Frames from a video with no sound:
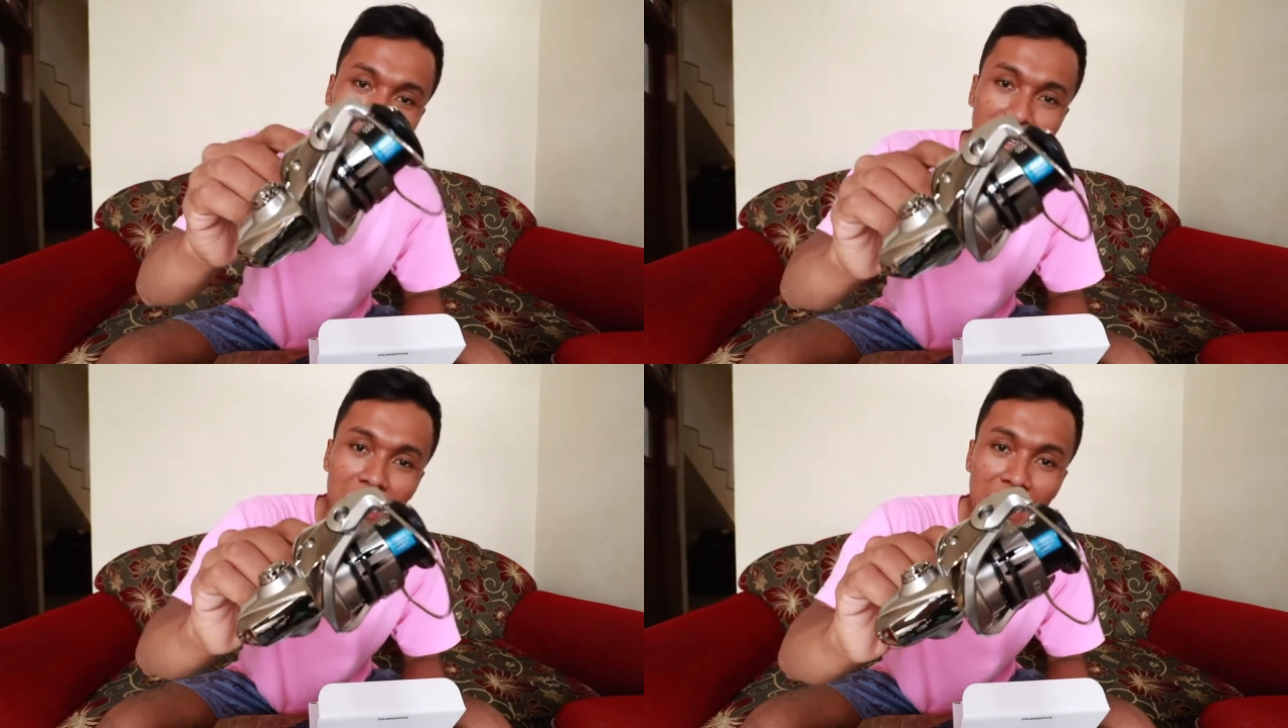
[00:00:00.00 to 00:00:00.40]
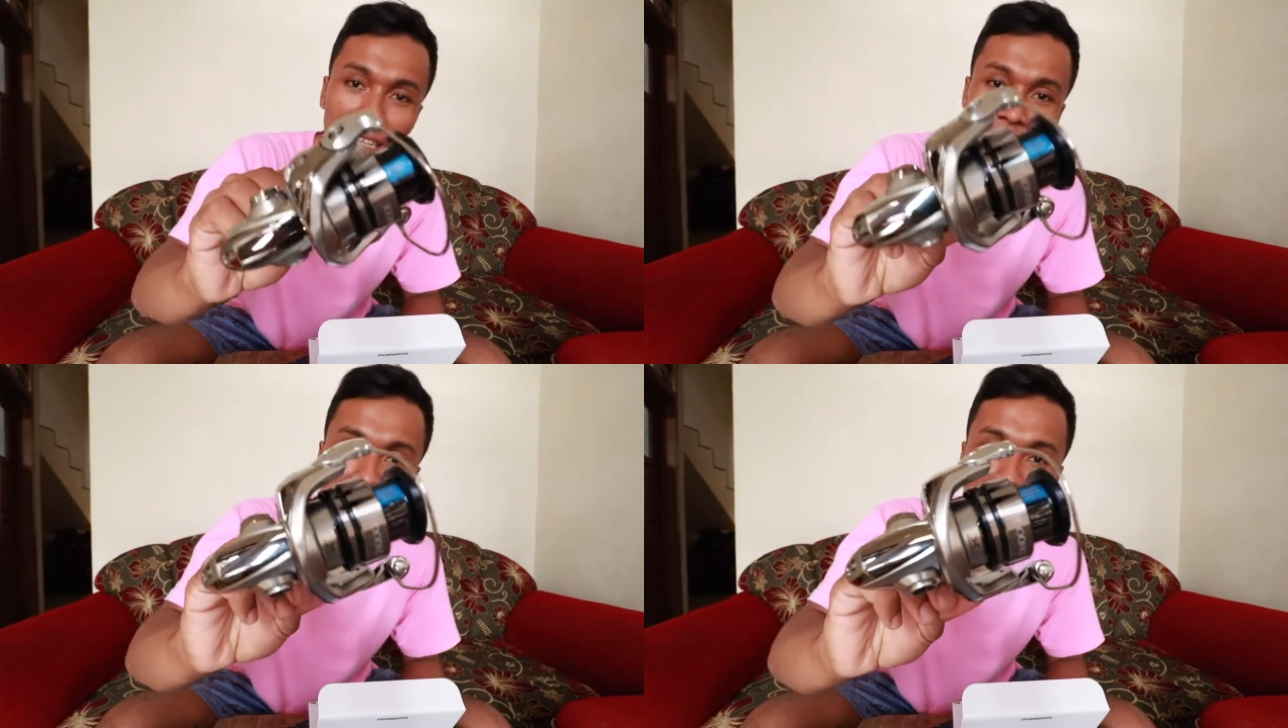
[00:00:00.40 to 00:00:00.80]

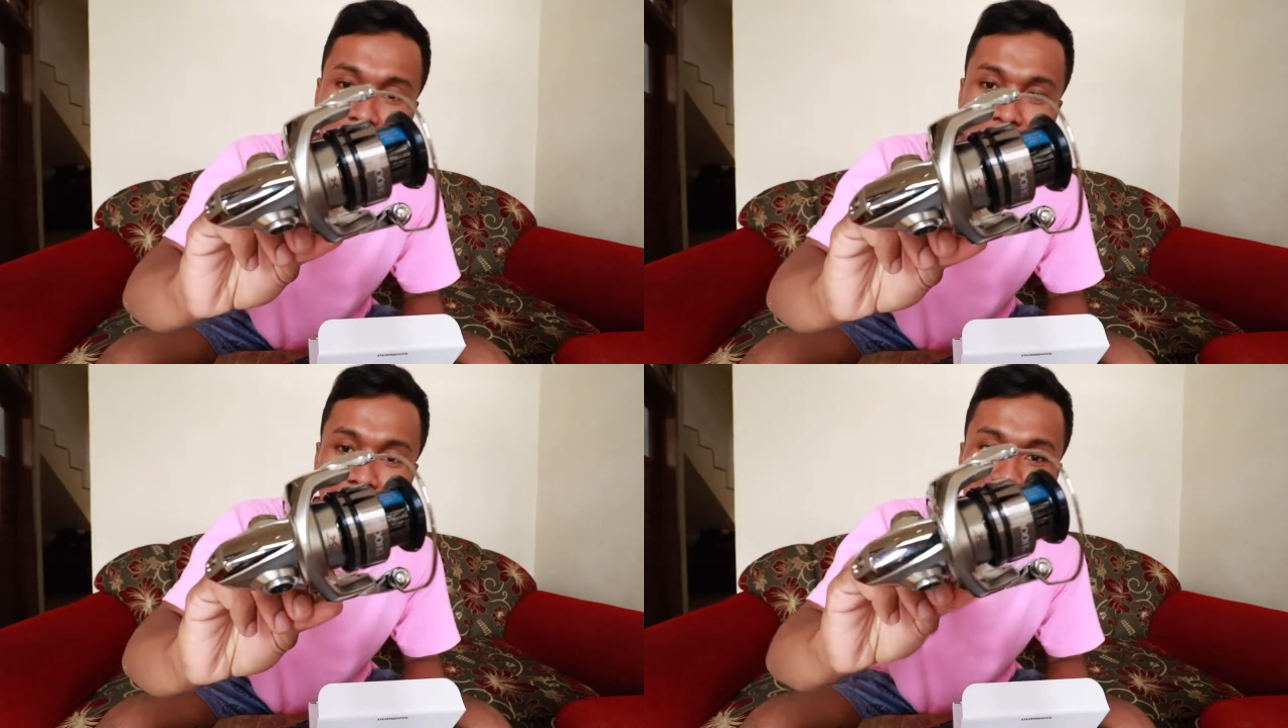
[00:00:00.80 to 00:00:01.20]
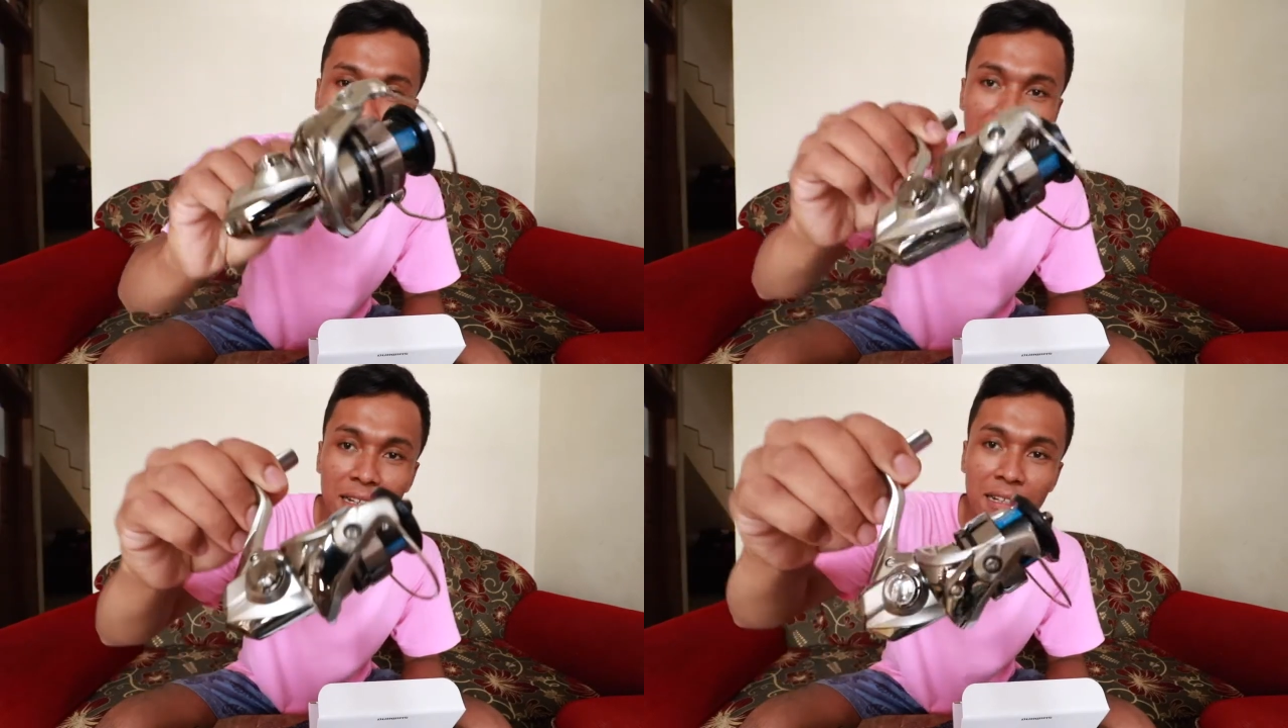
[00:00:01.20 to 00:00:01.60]
Ini reelnya
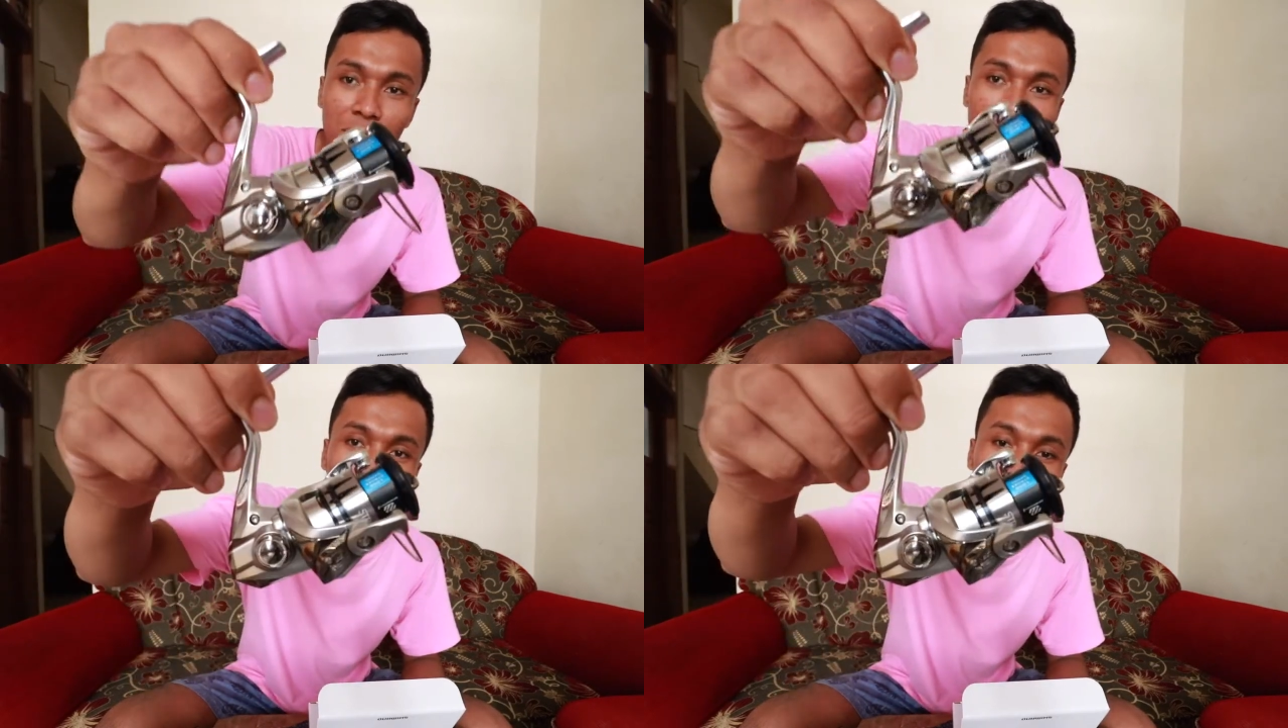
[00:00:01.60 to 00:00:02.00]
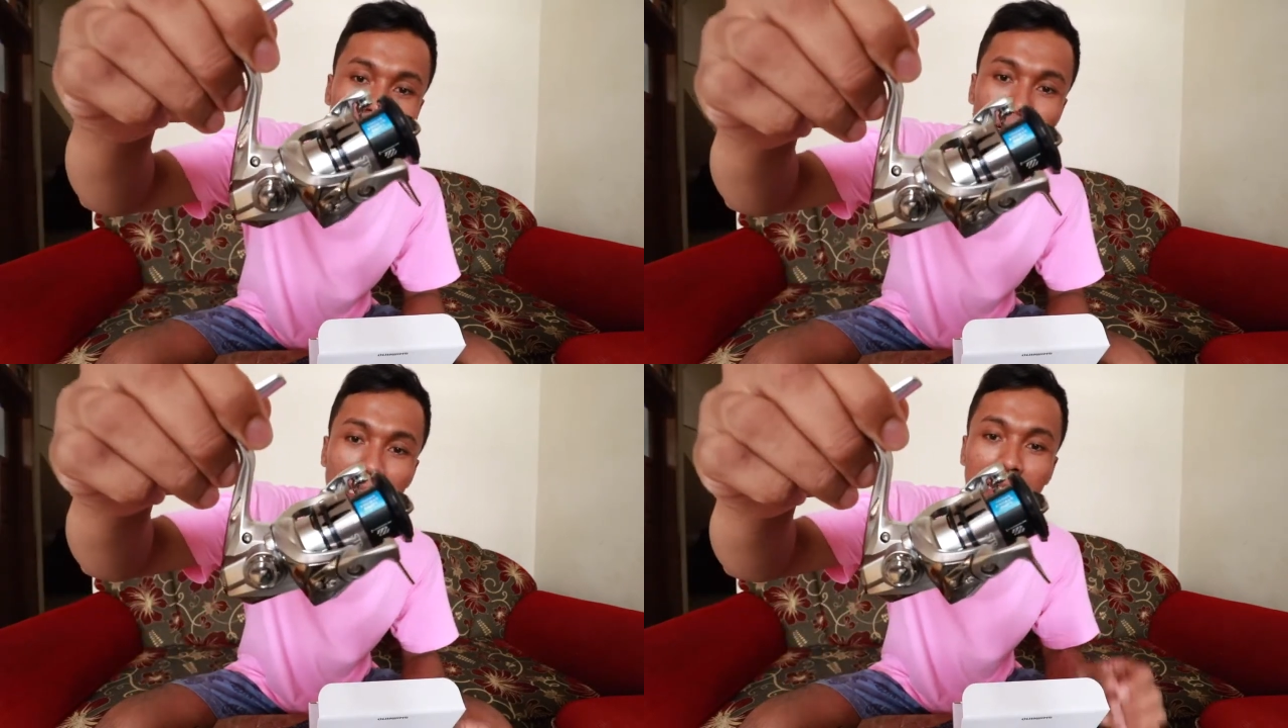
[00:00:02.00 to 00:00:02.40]
untuk
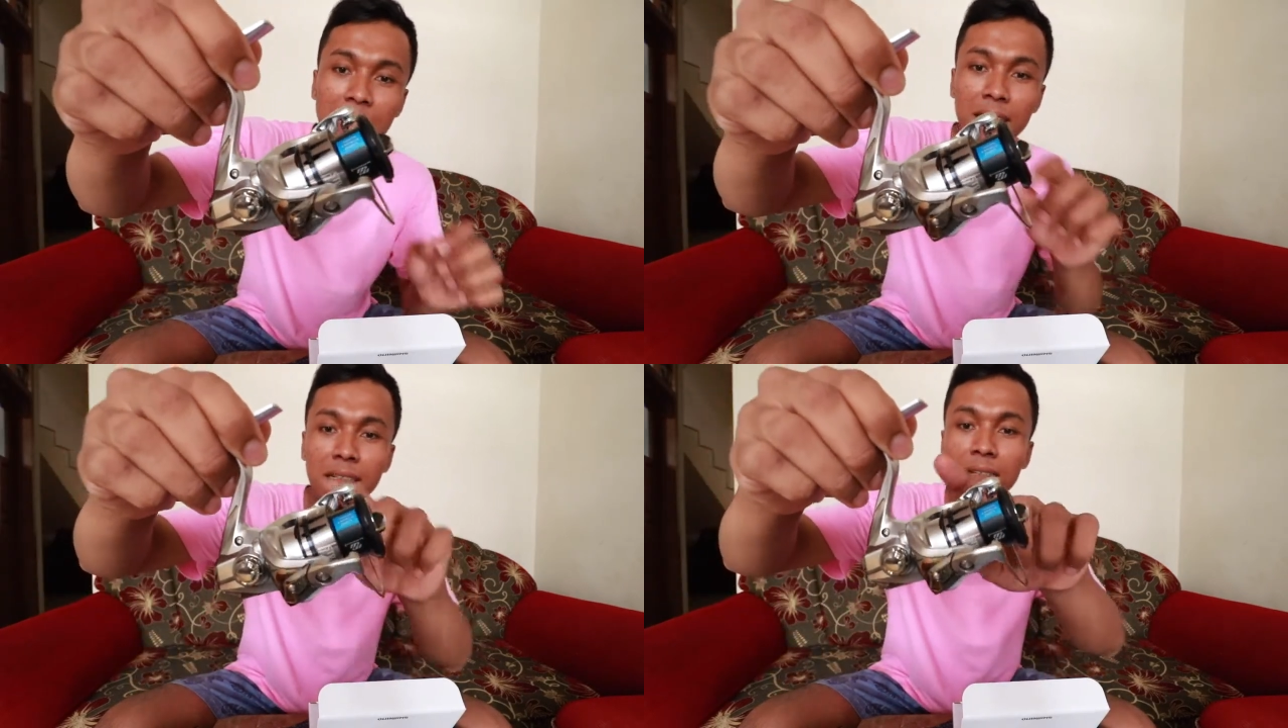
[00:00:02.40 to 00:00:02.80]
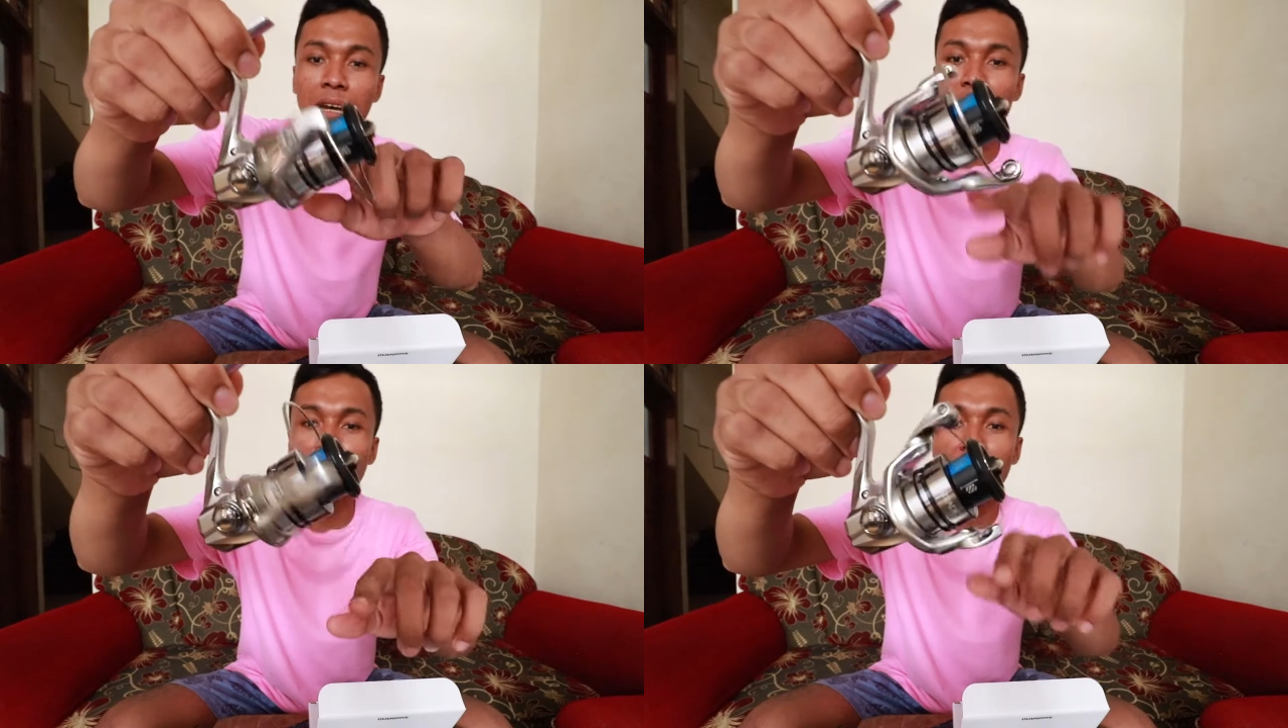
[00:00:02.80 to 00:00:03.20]
Stradic
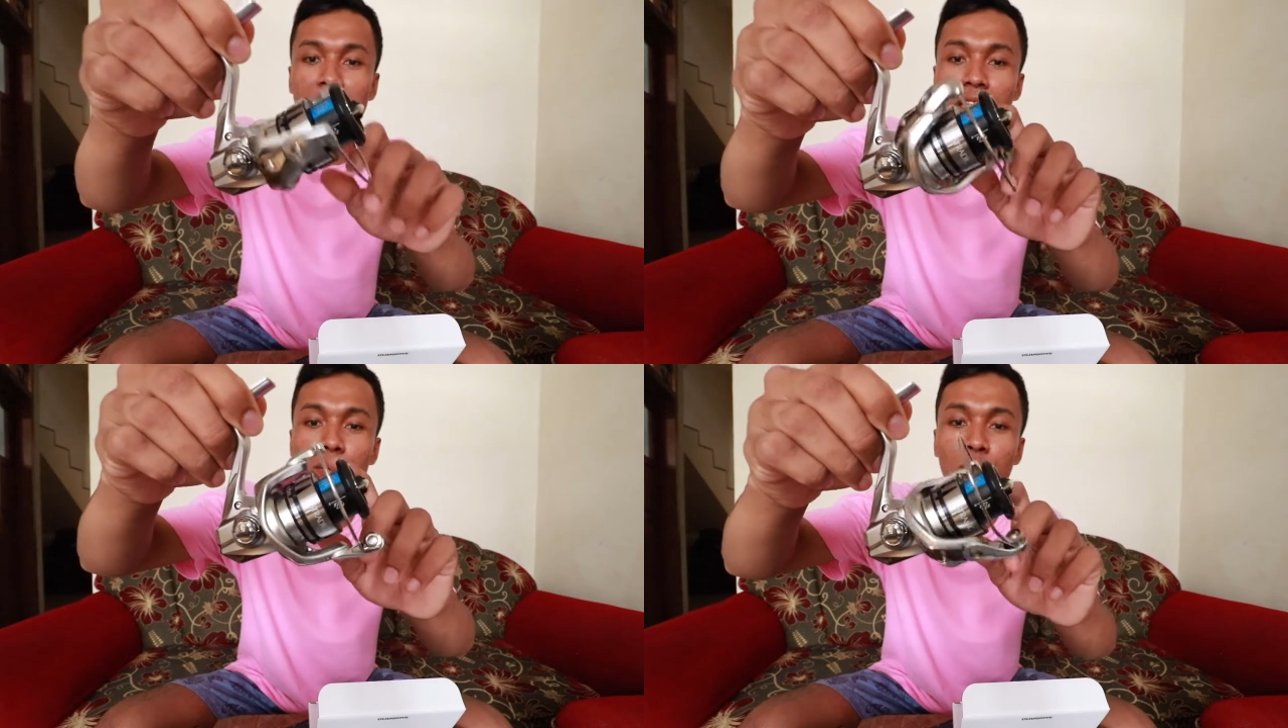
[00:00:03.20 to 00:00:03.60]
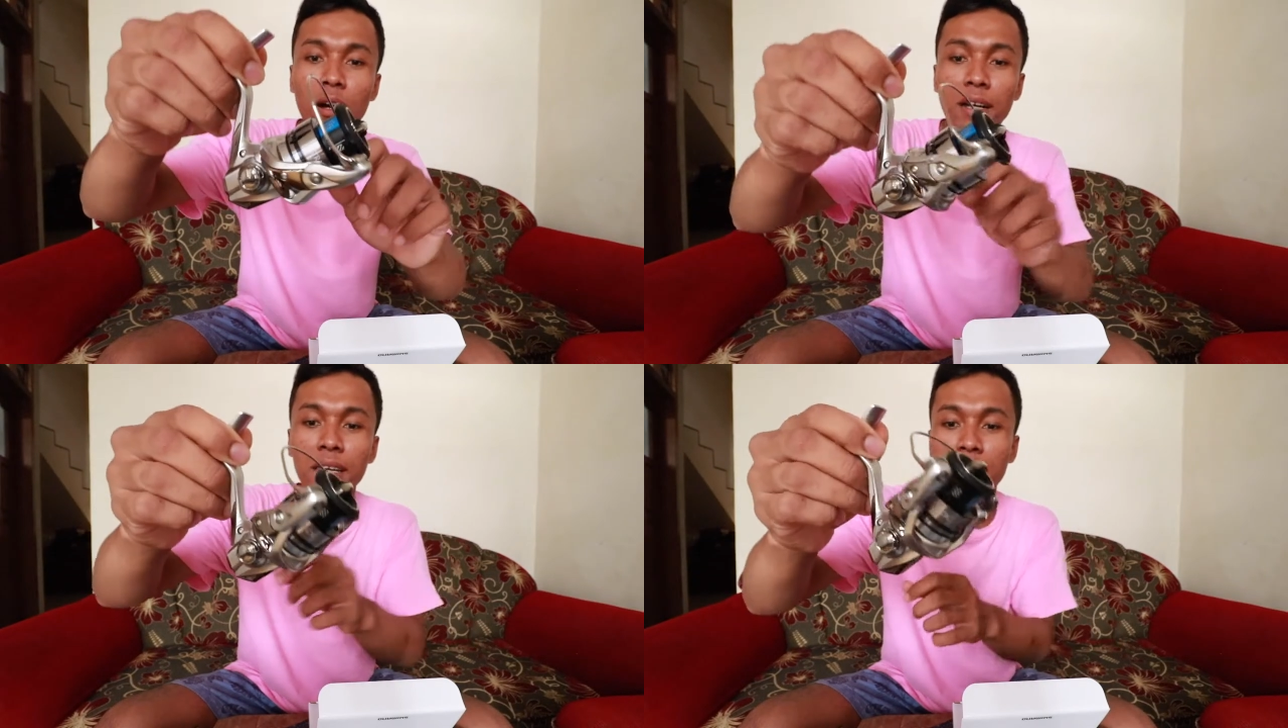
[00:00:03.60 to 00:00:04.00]
FL 1000
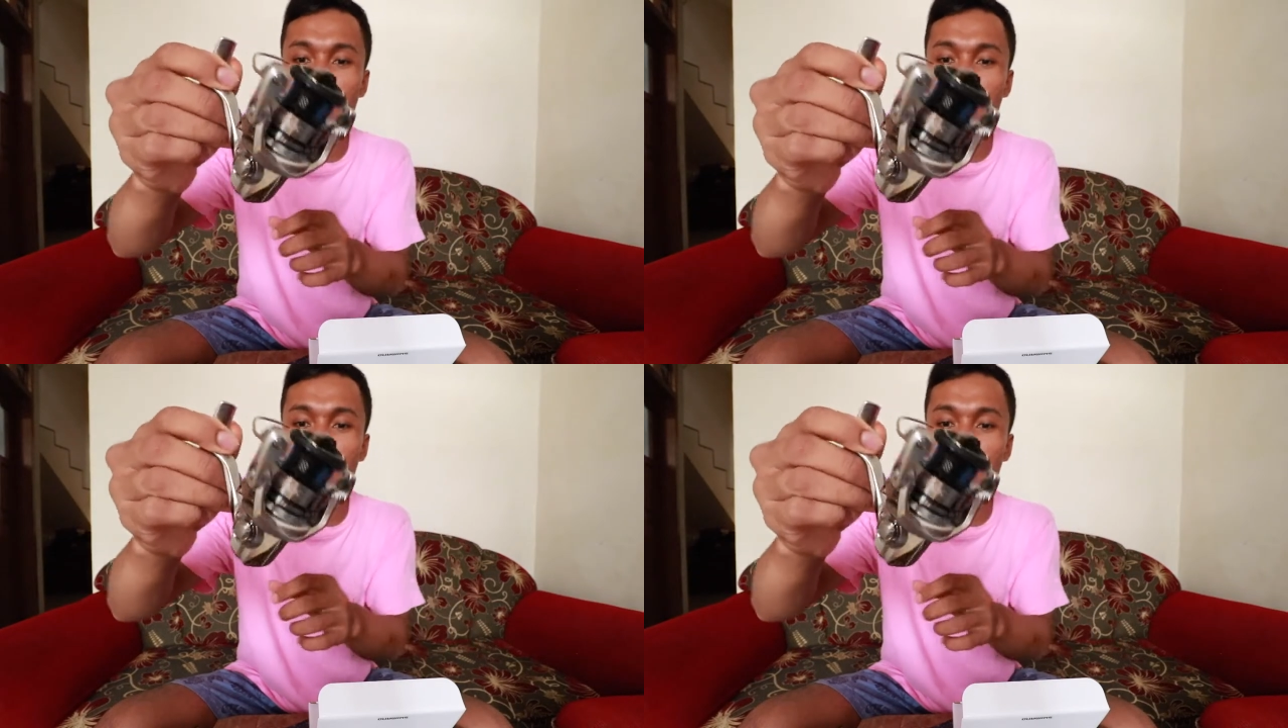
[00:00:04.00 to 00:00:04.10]
HG.